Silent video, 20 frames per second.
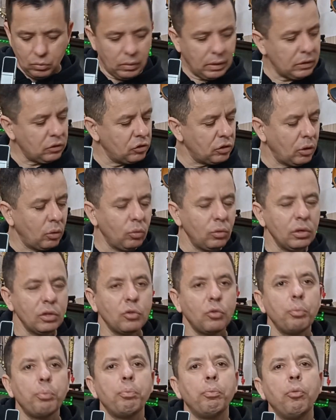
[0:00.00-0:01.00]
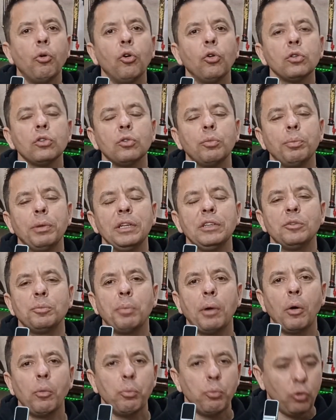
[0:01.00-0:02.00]
Eu acho que é o único ponto,
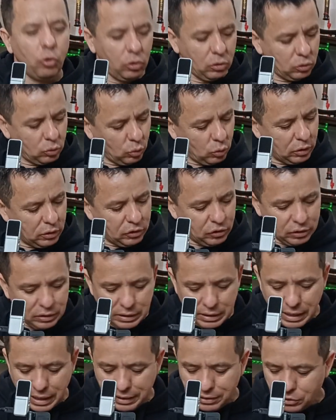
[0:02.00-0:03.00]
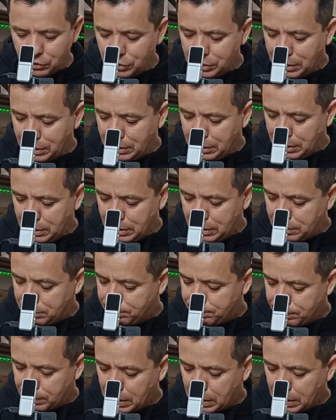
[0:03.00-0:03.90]
principal ponto hoje da Giannini,